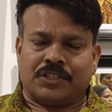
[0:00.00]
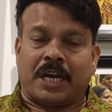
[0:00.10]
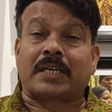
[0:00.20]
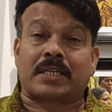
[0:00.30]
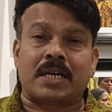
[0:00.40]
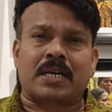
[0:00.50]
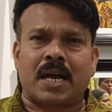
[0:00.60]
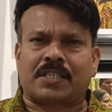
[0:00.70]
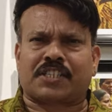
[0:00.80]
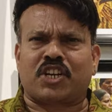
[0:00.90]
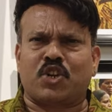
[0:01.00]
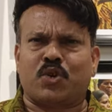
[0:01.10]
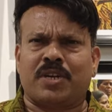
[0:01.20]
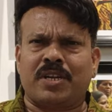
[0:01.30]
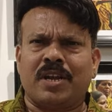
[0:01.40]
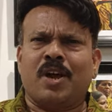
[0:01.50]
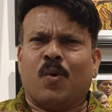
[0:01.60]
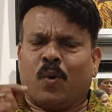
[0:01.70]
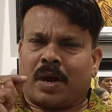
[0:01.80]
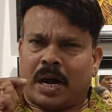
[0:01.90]
జార్ఖండ్ రాష్ట్రంలోని
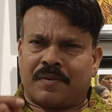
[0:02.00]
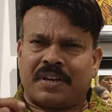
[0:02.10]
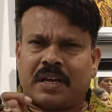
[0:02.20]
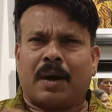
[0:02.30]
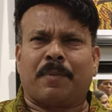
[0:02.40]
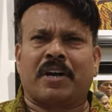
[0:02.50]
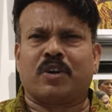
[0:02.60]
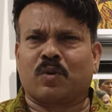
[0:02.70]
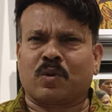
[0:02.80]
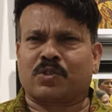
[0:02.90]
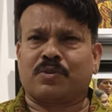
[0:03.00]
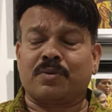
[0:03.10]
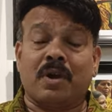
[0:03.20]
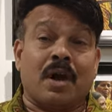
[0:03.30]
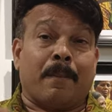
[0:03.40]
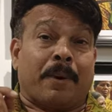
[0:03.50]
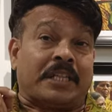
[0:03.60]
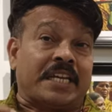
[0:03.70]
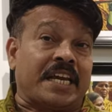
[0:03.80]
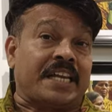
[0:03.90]
ఒక అడవిని కాపాడడం కోసం
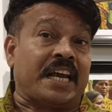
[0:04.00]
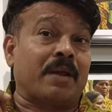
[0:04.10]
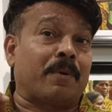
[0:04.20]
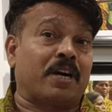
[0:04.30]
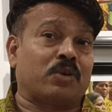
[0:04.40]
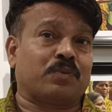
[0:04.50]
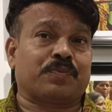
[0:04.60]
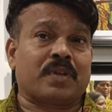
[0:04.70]
పదిహేనేళ్ల పాటు